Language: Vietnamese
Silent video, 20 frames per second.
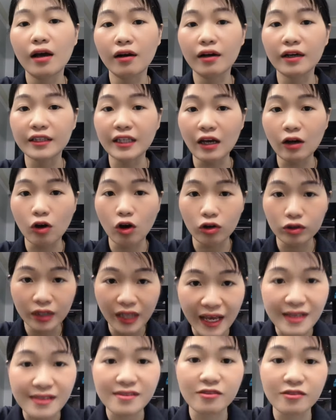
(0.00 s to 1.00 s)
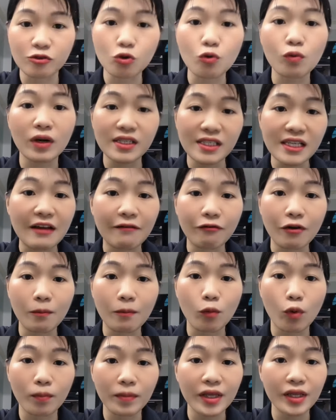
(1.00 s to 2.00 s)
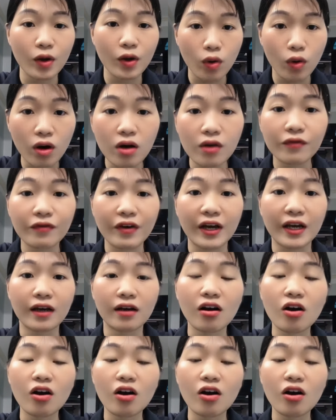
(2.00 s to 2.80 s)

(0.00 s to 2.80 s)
người ta có thể sử dụng cái sản phẩm của mình nhiều hơn và cái